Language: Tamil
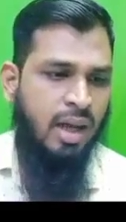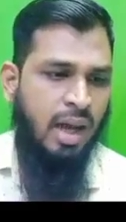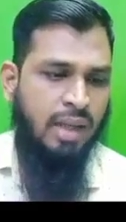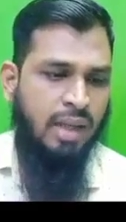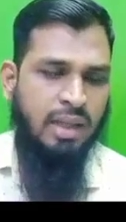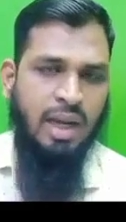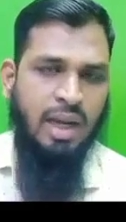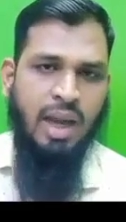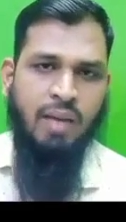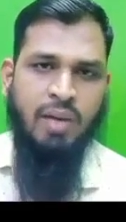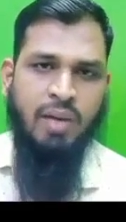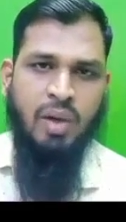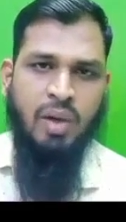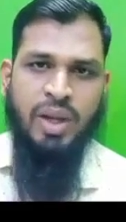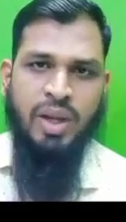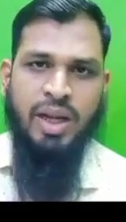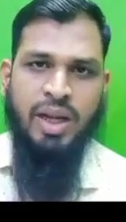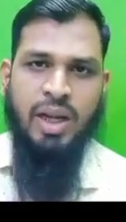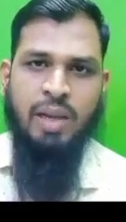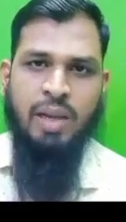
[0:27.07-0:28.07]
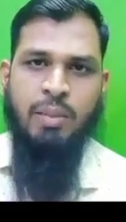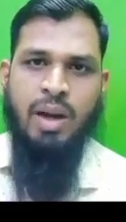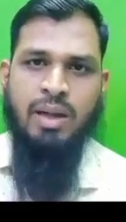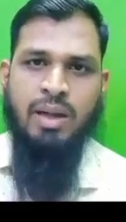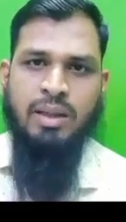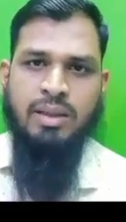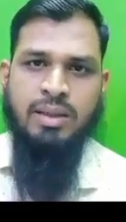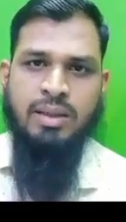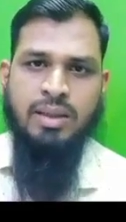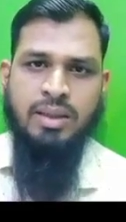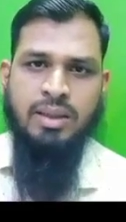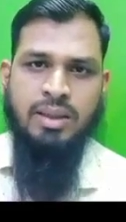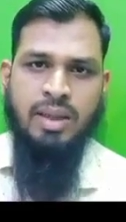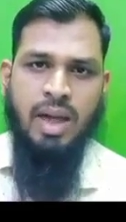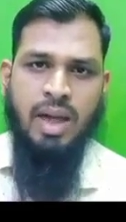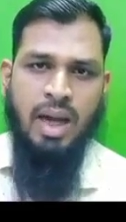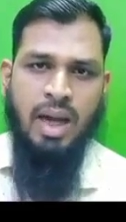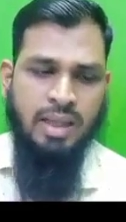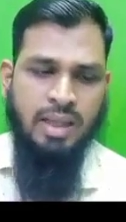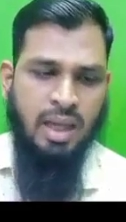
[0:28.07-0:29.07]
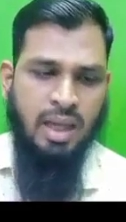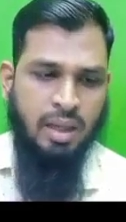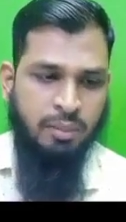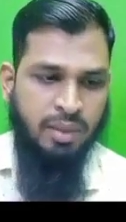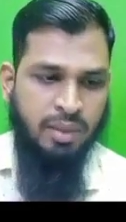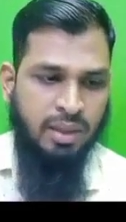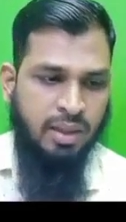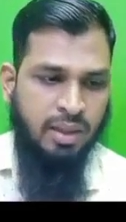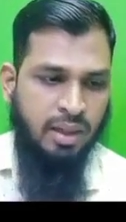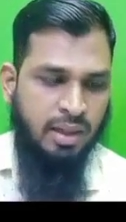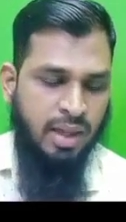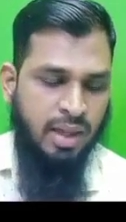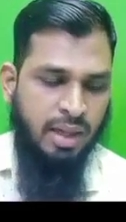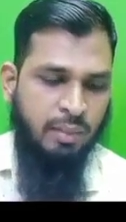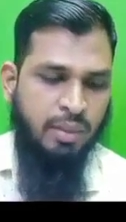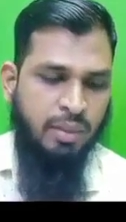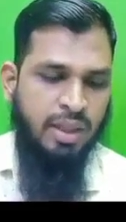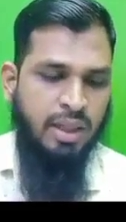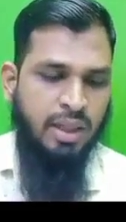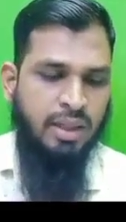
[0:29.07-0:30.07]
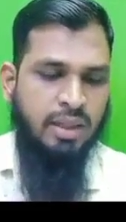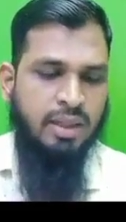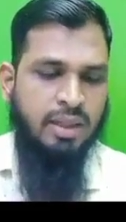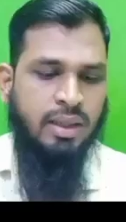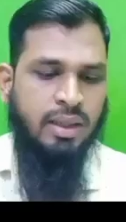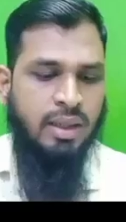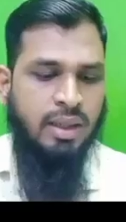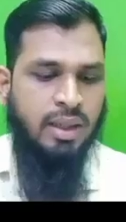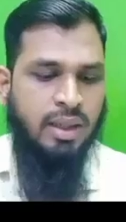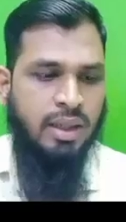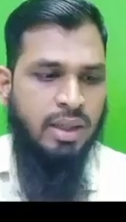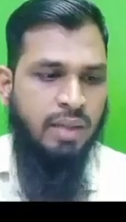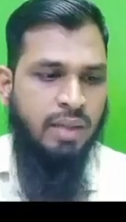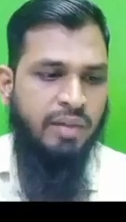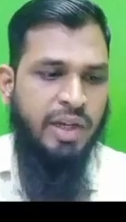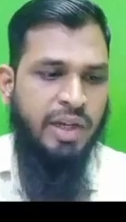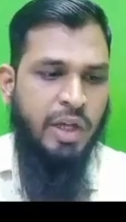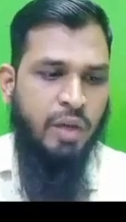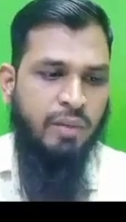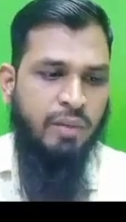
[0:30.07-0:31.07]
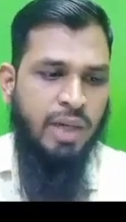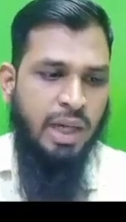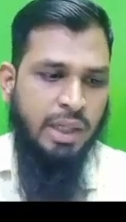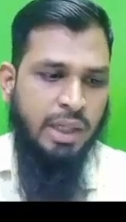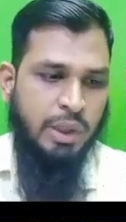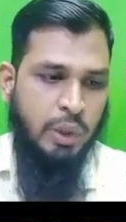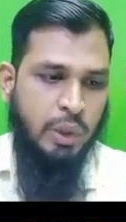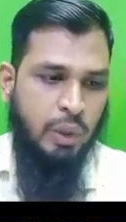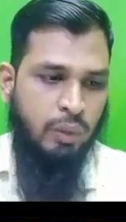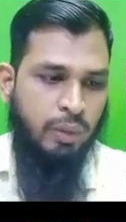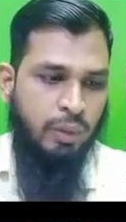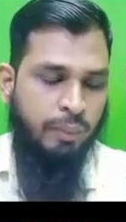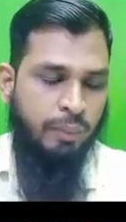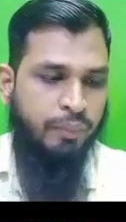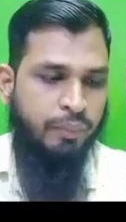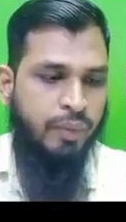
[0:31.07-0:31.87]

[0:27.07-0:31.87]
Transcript: அதிலே அவர்களுடைய நிலைப்பாட்டுக்கு ஆதாரம் இருக்கிறதா என்பதை இந்த வீடியோவில் அறிந்து கொள்வோம்